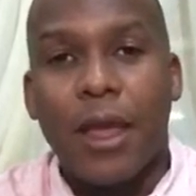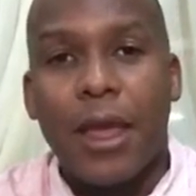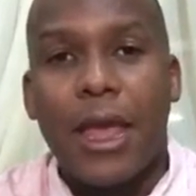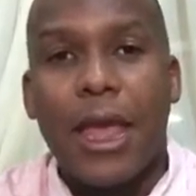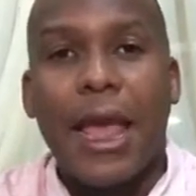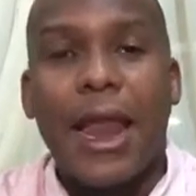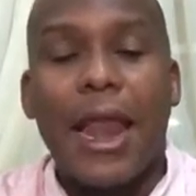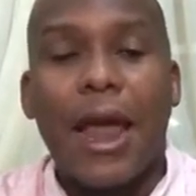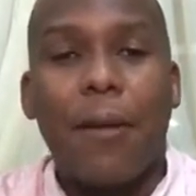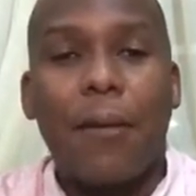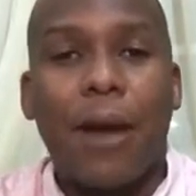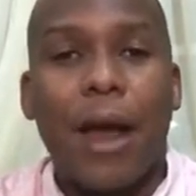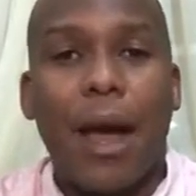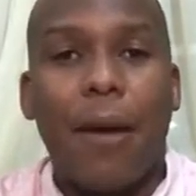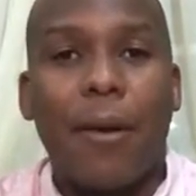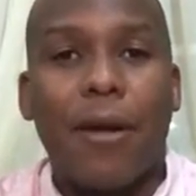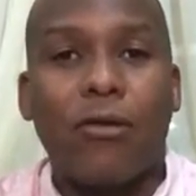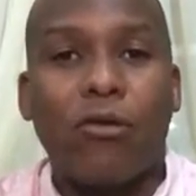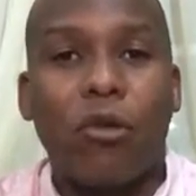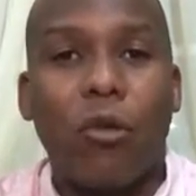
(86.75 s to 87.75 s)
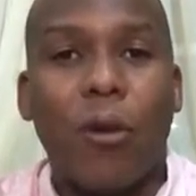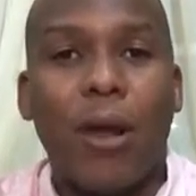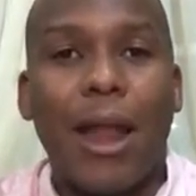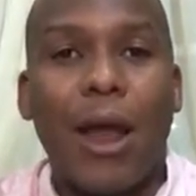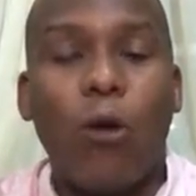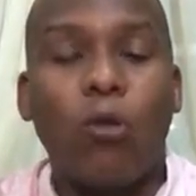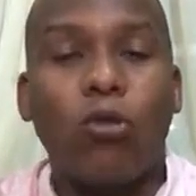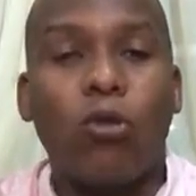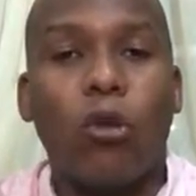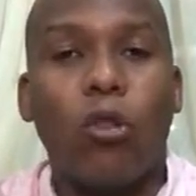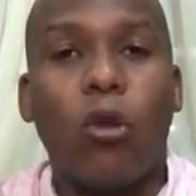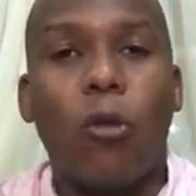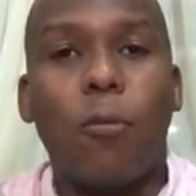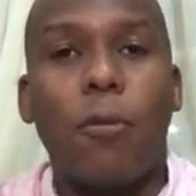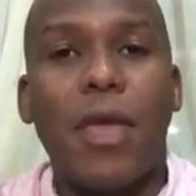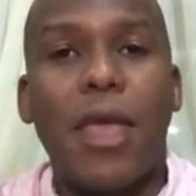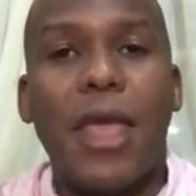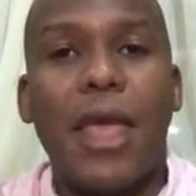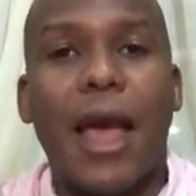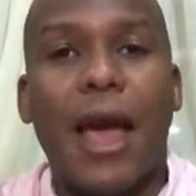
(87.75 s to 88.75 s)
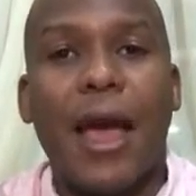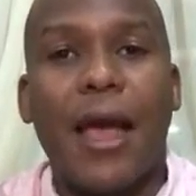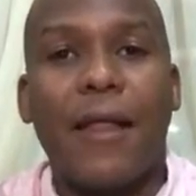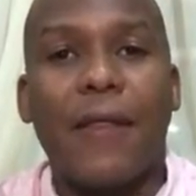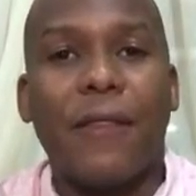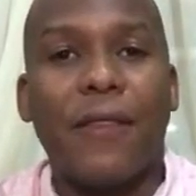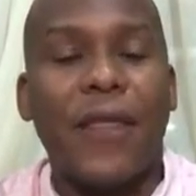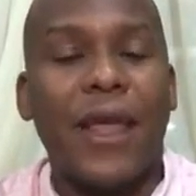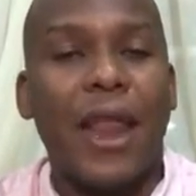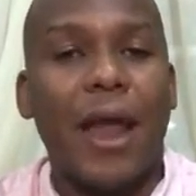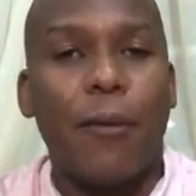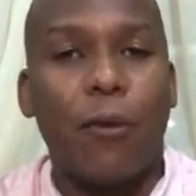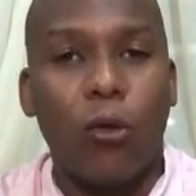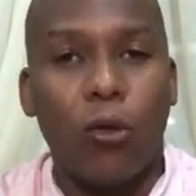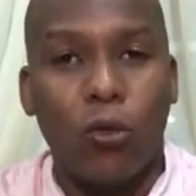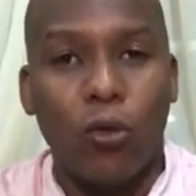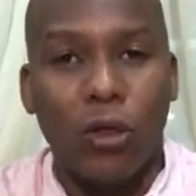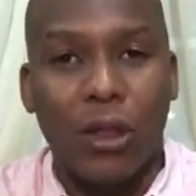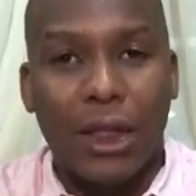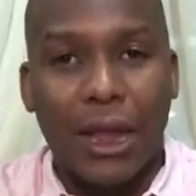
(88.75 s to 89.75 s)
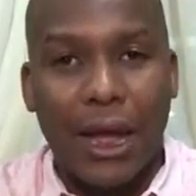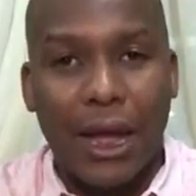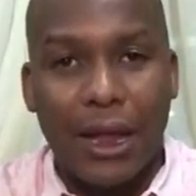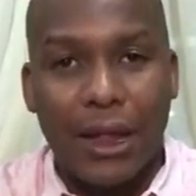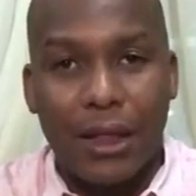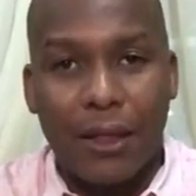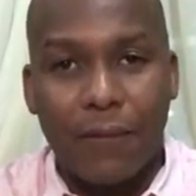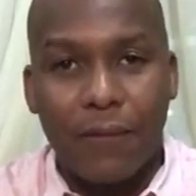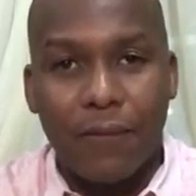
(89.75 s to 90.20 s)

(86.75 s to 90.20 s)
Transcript: y él hablaba sobre la autonomía de la voluntad